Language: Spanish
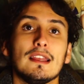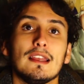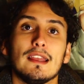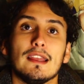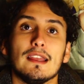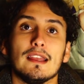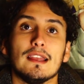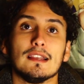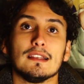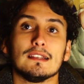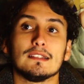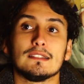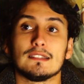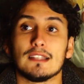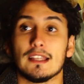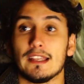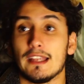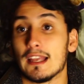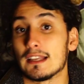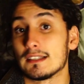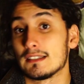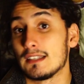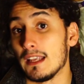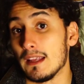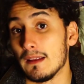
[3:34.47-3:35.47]

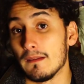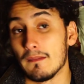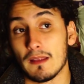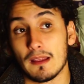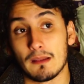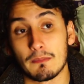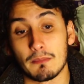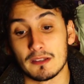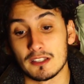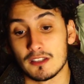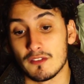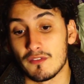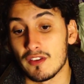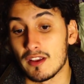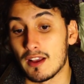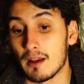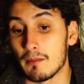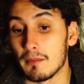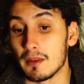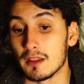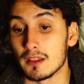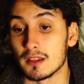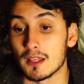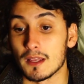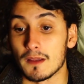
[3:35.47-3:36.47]
y así,
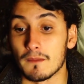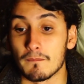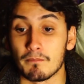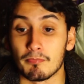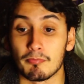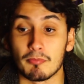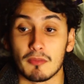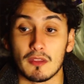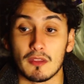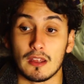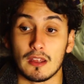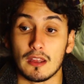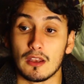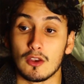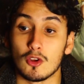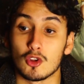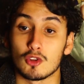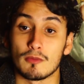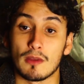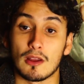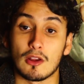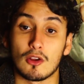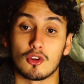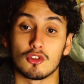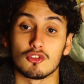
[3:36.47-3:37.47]
específicamente, nos
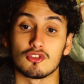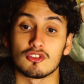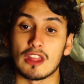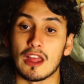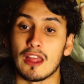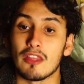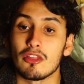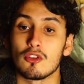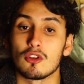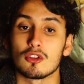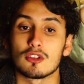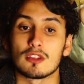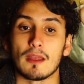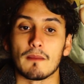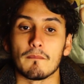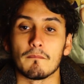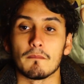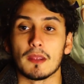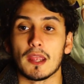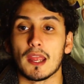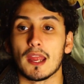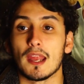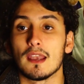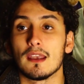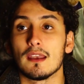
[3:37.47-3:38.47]
van contando
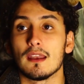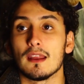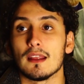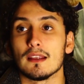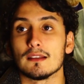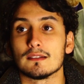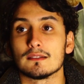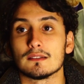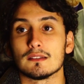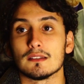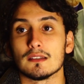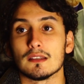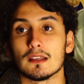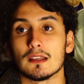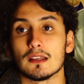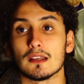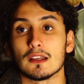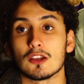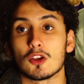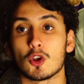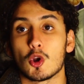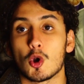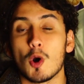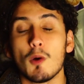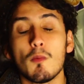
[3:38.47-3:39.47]
también
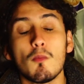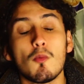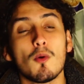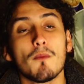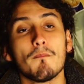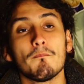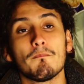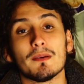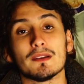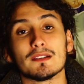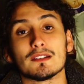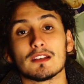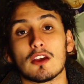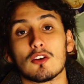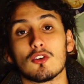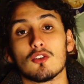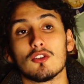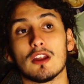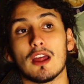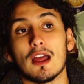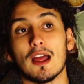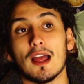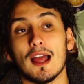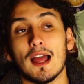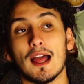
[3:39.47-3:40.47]
este, cómo
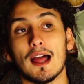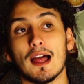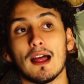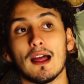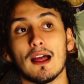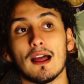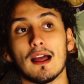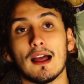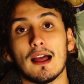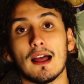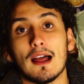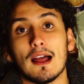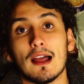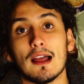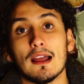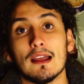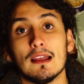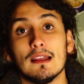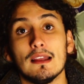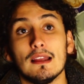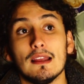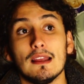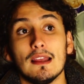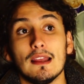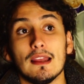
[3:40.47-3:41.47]
empezaron a
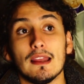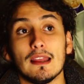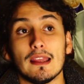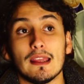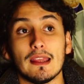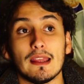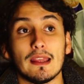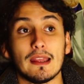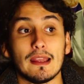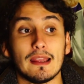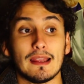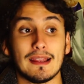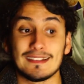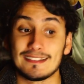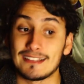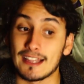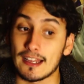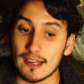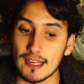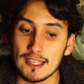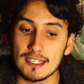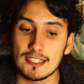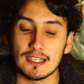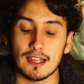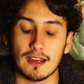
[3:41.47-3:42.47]
eh, este
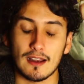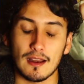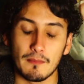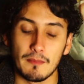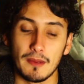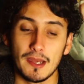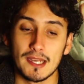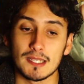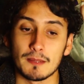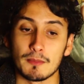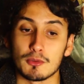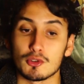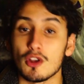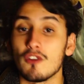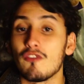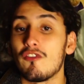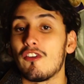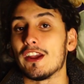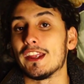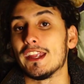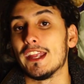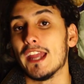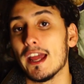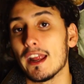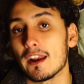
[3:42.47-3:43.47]
Richard Ramírez empezó a
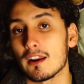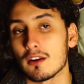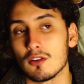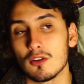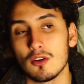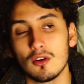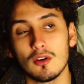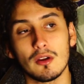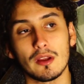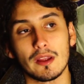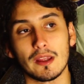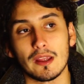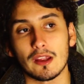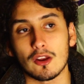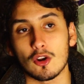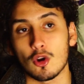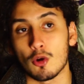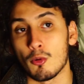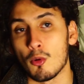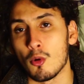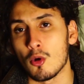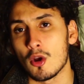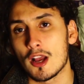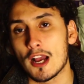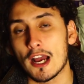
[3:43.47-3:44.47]
fallar, ¿no? Eh,
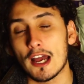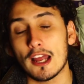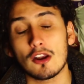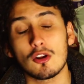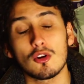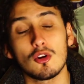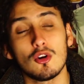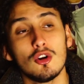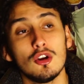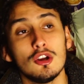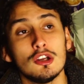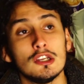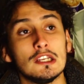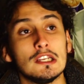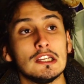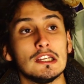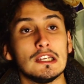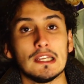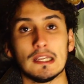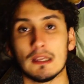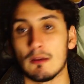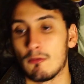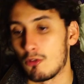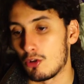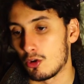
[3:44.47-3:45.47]
robó un carro,
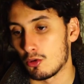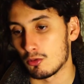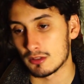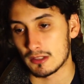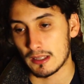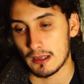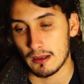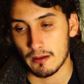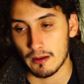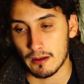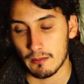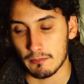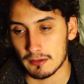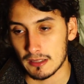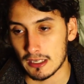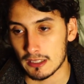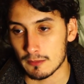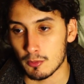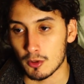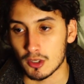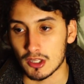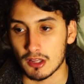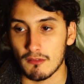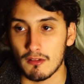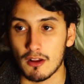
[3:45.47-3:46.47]
eh, bueno, se
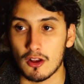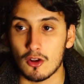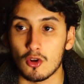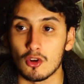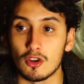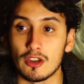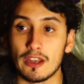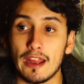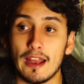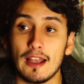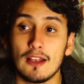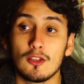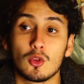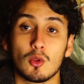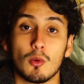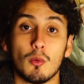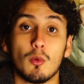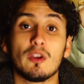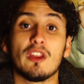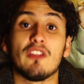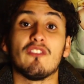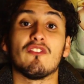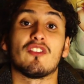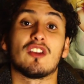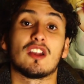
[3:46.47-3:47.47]
transportaba con él, tuvo
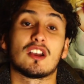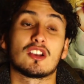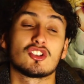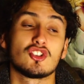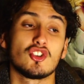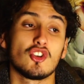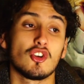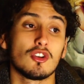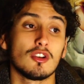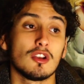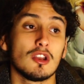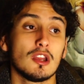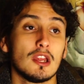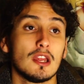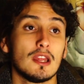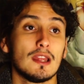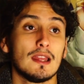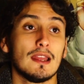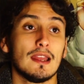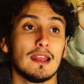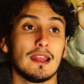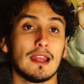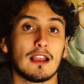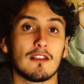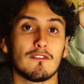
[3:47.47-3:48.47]
una infracción,
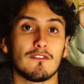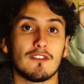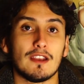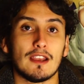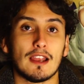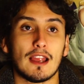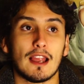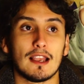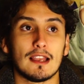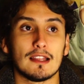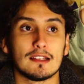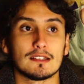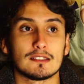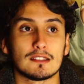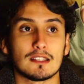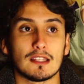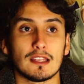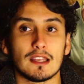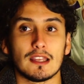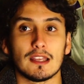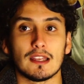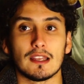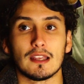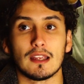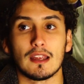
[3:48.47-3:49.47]
al final
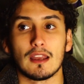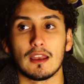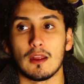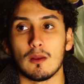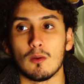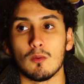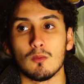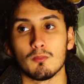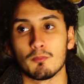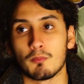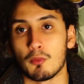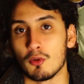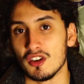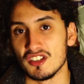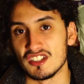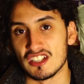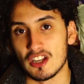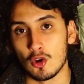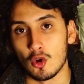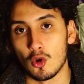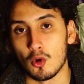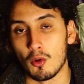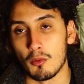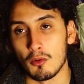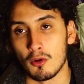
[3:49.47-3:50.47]
este, un policía
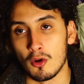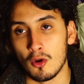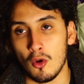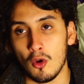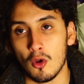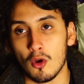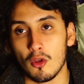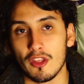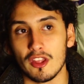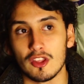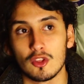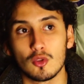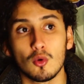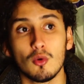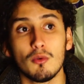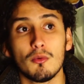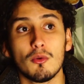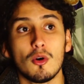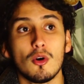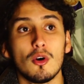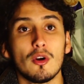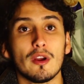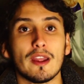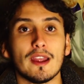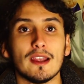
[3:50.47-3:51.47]
lo,
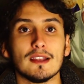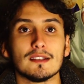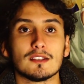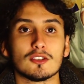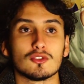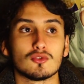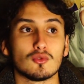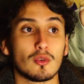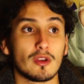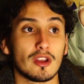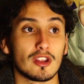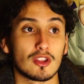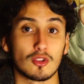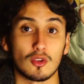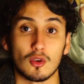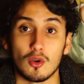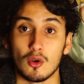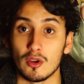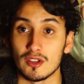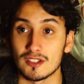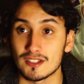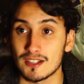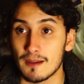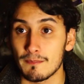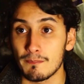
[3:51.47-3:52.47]
detuvo, este
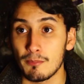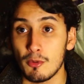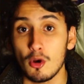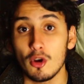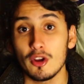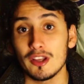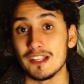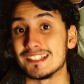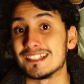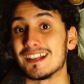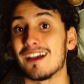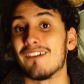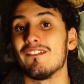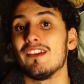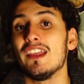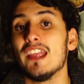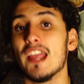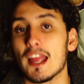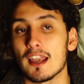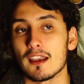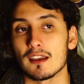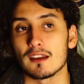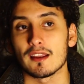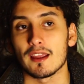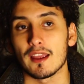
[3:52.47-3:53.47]
sujeto escapó y
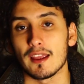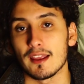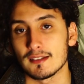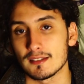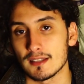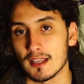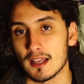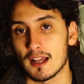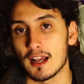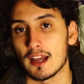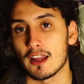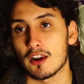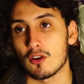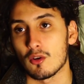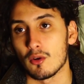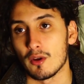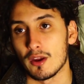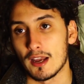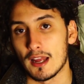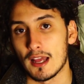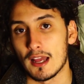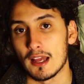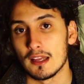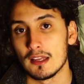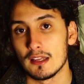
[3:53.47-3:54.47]
sabían que ese carro
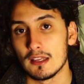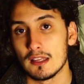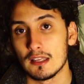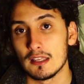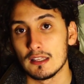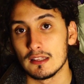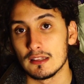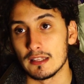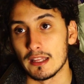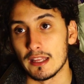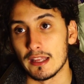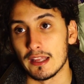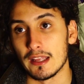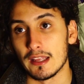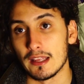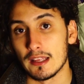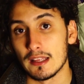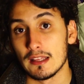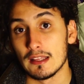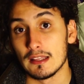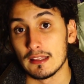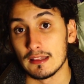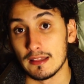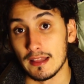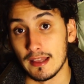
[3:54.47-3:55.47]
era de,
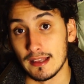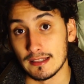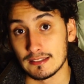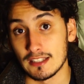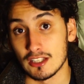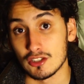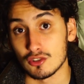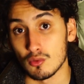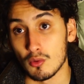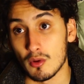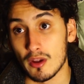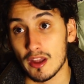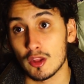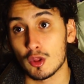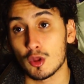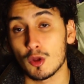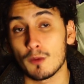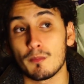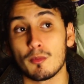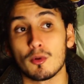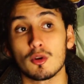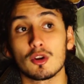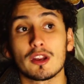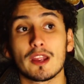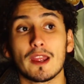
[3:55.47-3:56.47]
este
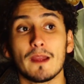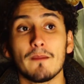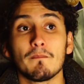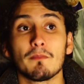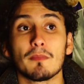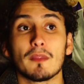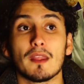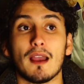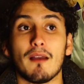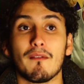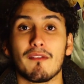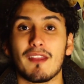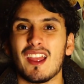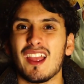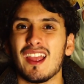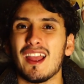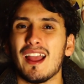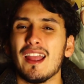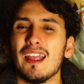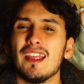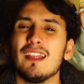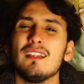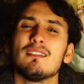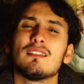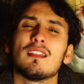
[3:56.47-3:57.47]
sujeto porque
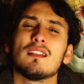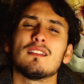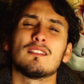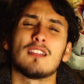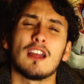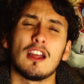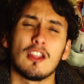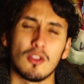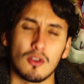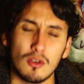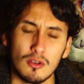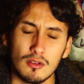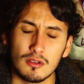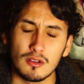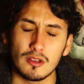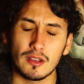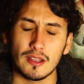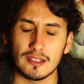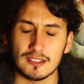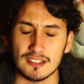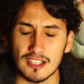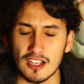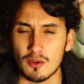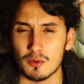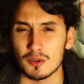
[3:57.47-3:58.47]
había intentado
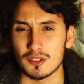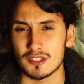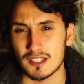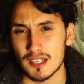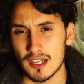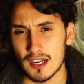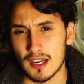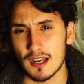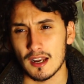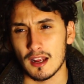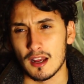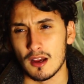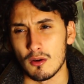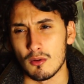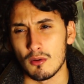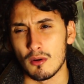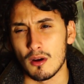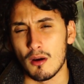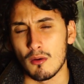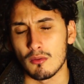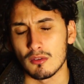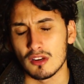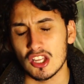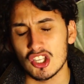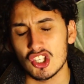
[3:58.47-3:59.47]
secuestrar a, a
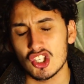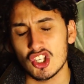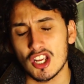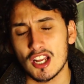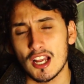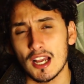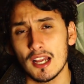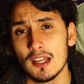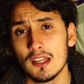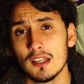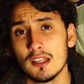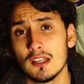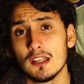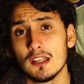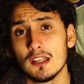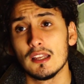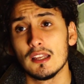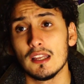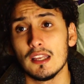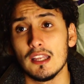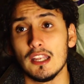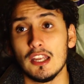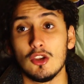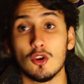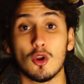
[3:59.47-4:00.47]
una chica
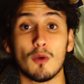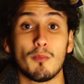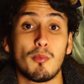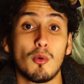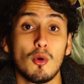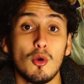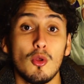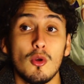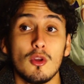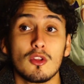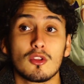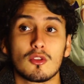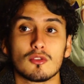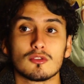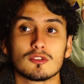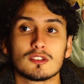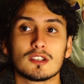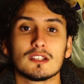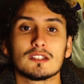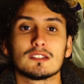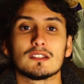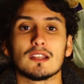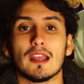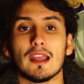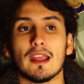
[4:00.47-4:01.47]
y no pudo,
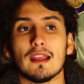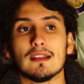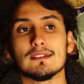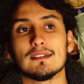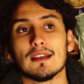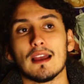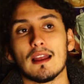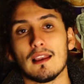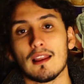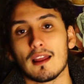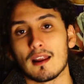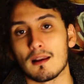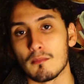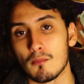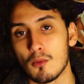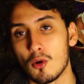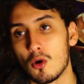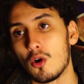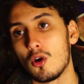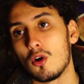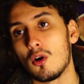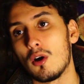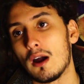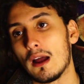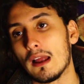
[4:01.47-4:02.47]
entonces se
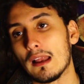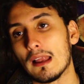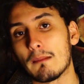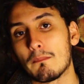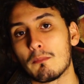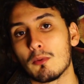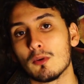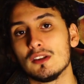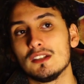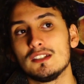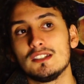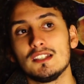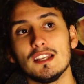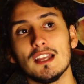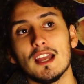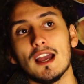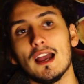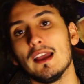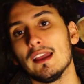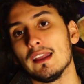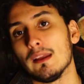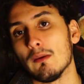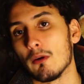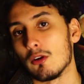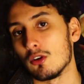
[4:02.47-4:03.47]
alarmó a la
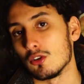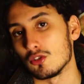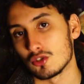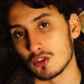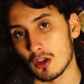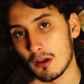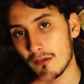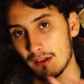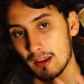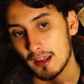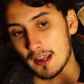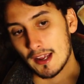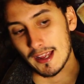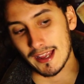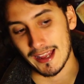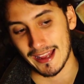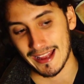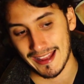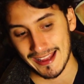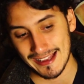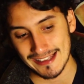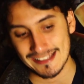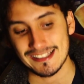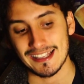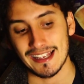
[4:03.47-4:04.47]
policía y bueno, sabían
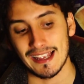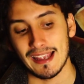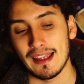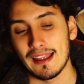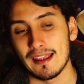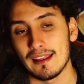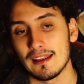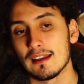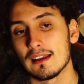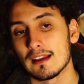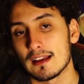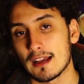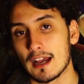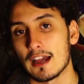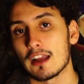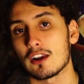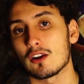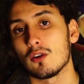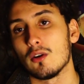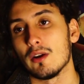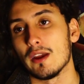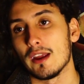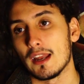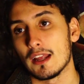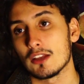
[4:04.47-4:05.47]
que ese
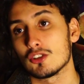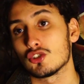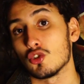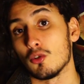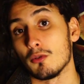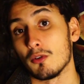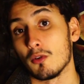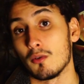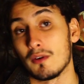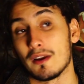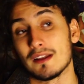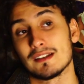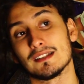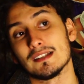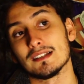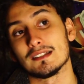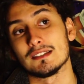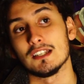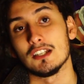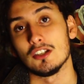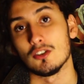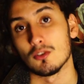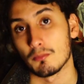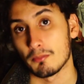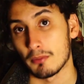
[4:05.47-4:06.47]
carro era sobre un
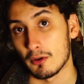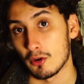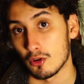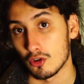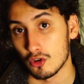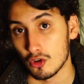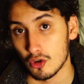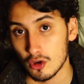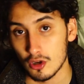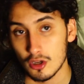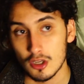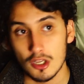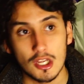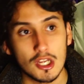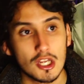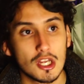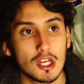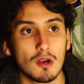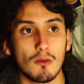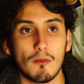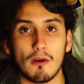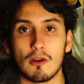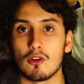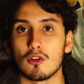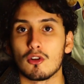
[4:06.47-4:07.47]
asesino, pero no,
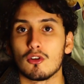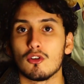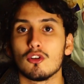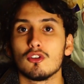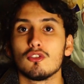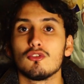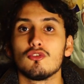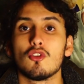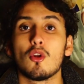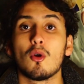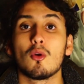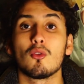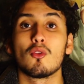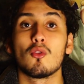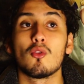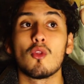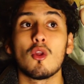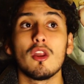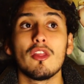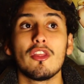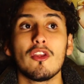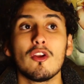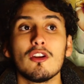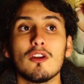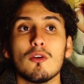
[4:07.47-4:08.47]
bueno, no, no, no,
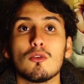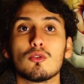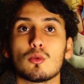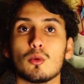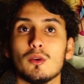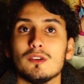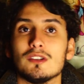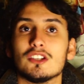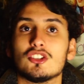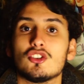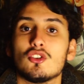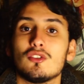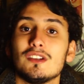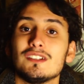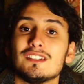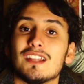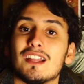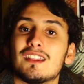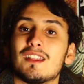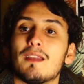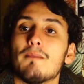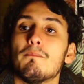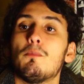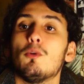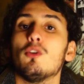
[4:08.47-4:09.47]
le dieron autorización
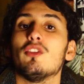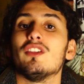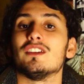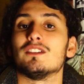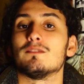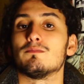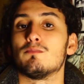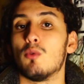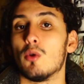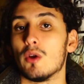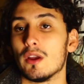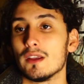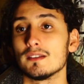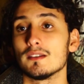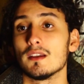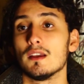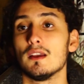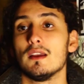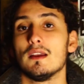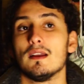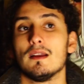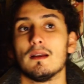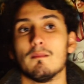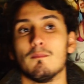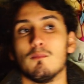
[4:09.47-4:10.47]
hasta tiempo después,
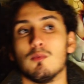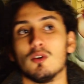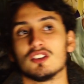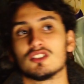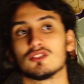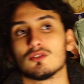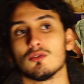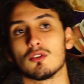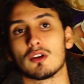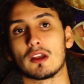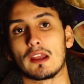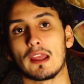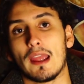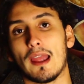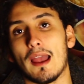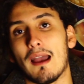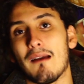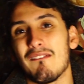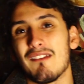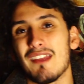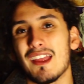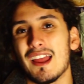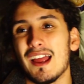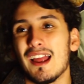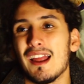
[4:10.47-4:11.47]
puesto que
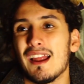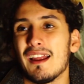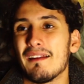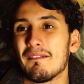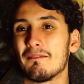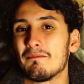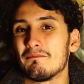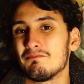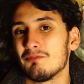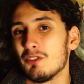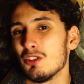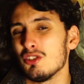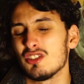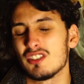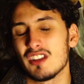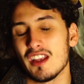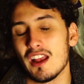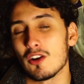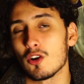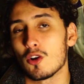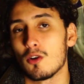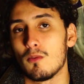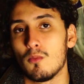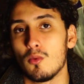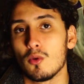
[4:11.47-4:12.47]
había, no sé,
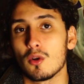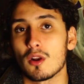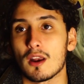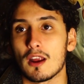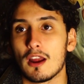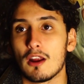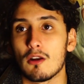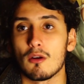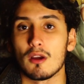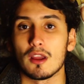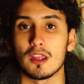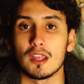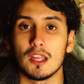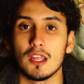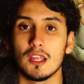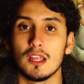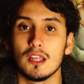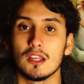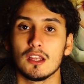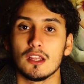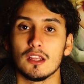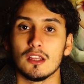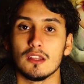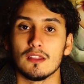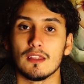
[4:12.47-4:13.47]
algo muy raro
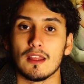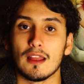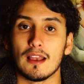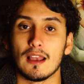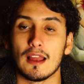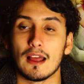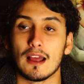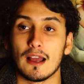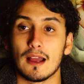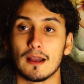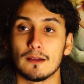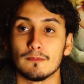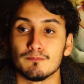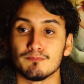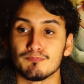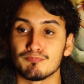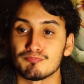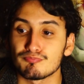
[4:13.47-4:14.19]
ahí de la,